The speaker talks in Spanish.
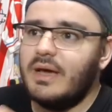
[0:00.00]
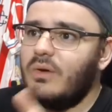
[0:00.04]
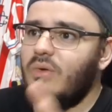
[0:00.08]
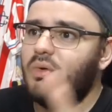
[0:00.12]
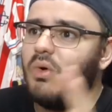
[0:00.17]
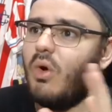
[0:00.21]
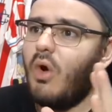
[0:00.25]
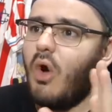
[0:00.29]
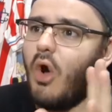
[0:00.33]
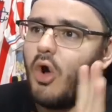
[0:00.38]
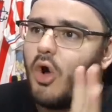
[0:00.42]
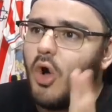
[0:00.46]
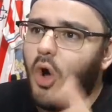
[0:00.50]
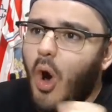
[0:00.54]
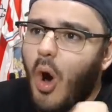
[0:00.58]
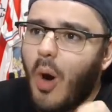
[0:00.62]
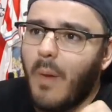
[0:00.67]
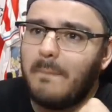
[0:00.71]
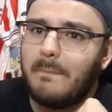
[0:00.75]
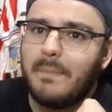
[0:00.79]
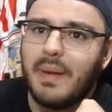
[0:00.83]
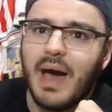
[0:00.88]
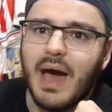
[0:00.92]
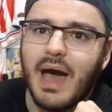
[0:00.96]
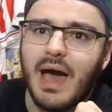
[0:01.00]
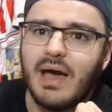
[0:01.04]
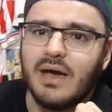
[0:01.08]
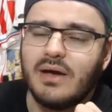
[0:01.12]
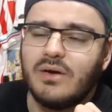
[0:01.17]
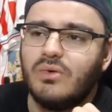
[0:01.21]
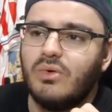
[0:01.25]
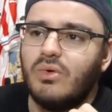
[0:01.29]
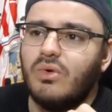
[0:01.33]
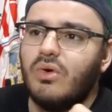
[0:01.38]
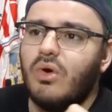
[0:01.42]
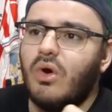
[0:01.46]
Jugó Copa,
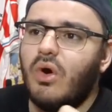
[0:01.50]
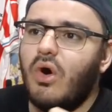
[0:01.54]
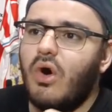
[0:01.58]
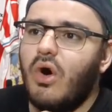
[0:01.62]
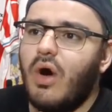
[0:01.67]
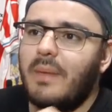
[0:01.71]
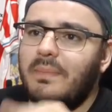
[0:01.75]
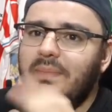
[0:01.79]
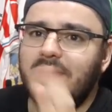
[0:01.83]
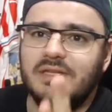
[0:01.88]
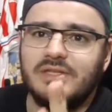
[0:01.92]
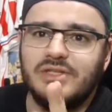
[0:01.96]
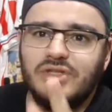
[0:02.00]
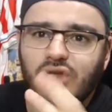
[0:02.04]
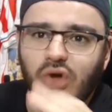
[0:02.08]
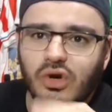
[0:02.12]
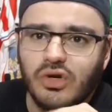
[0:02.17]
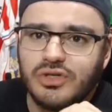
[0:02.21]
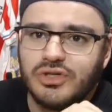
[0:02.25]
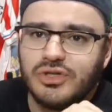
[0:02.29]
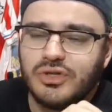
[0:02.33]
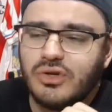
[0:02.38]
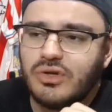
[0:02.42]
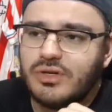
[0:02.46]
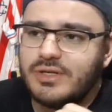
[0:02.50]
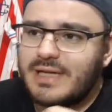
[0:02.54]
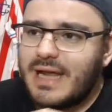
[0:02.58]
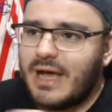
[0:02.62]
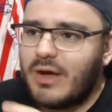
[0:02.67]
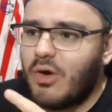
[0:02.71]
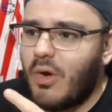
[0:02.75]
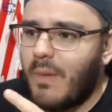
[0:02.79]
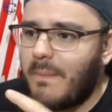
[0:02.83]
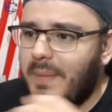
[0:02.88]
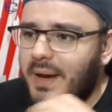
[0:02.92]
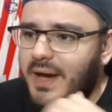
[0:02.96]
jugó Amistosos,
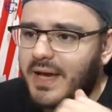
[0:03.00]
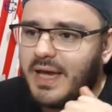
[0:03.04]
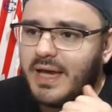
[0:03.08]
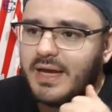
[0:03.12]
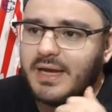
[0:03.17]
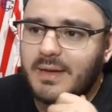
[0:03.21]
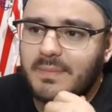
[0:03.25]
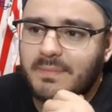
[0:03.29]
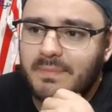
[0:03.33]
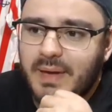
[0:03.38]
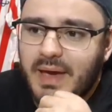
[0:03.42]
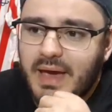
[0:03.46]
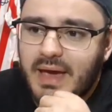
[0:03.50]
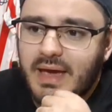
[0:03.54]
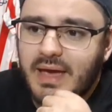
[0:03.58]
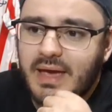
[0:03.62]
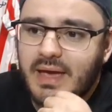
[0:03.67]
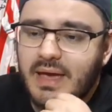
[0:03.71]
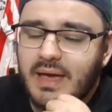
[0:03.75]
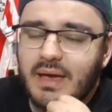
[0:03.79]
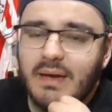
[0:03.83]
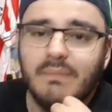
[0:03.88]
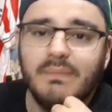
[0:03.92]
la Copa GNP,